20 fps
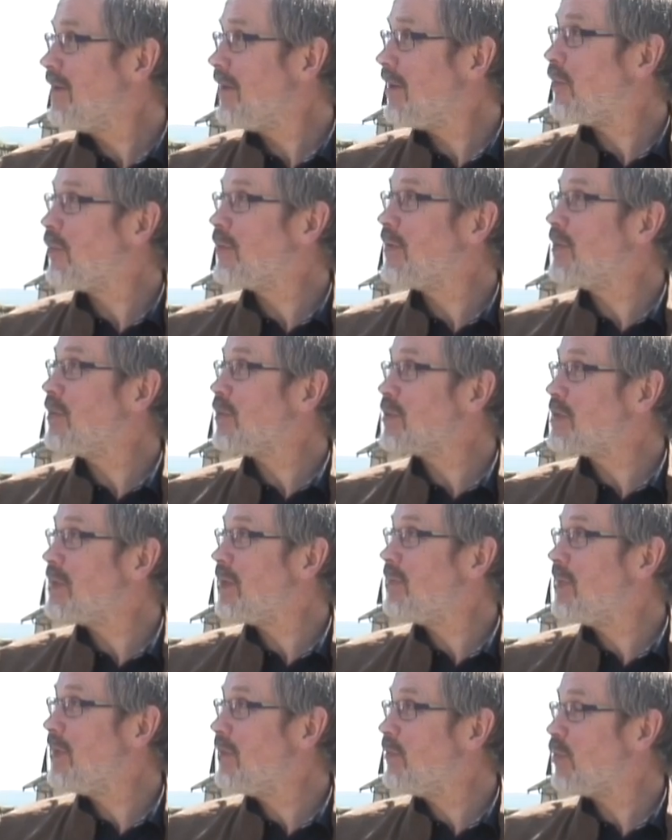et quand, je
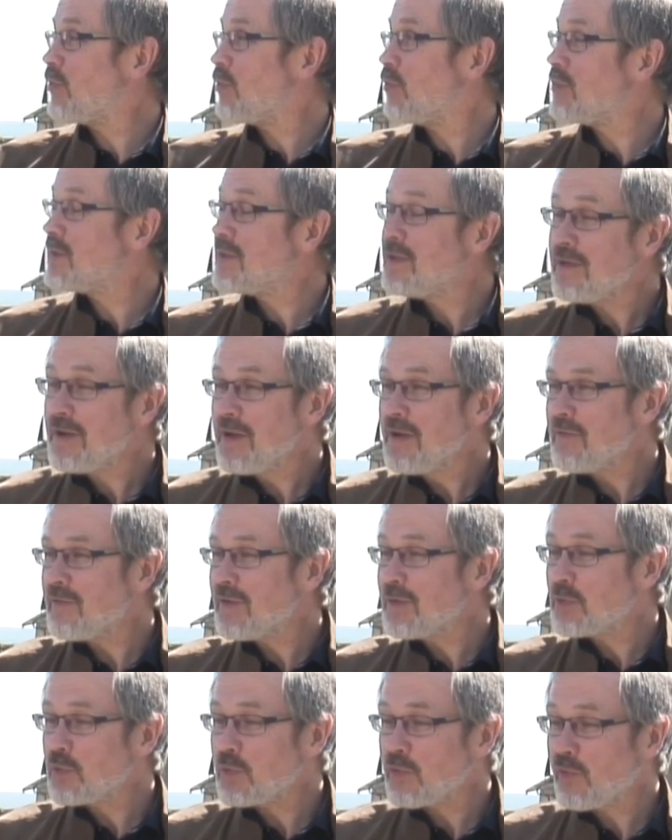tapais pour creuser, en
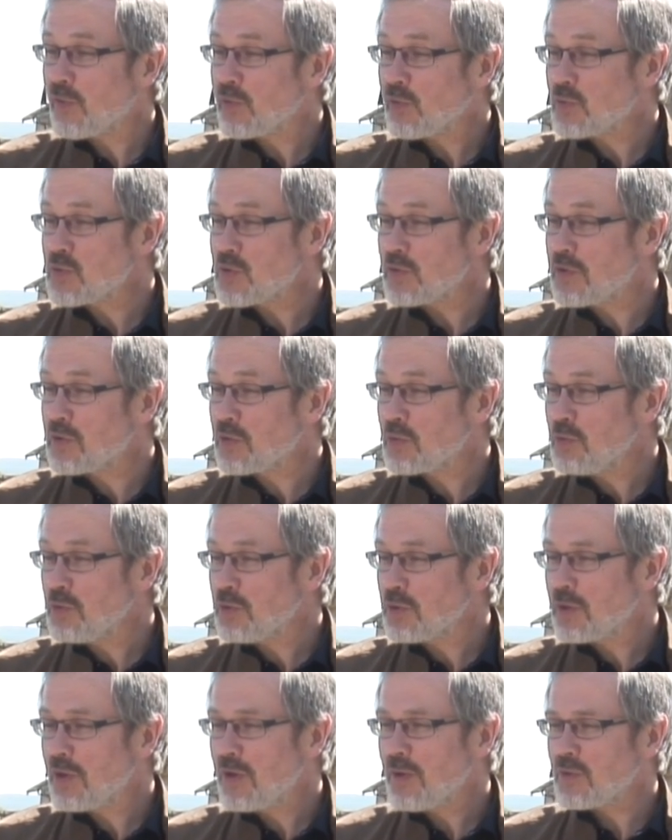fait, quand euh, on tombe sur des
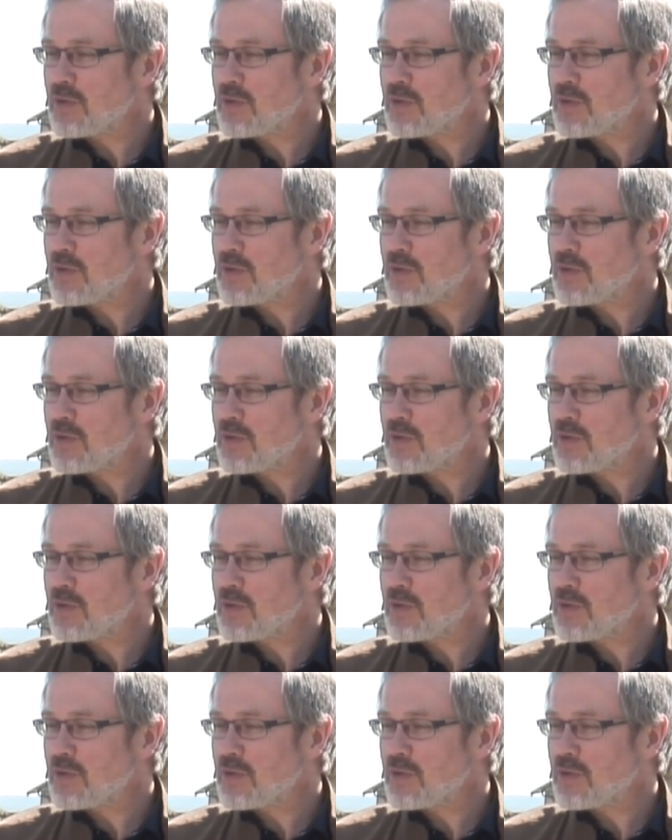trucs,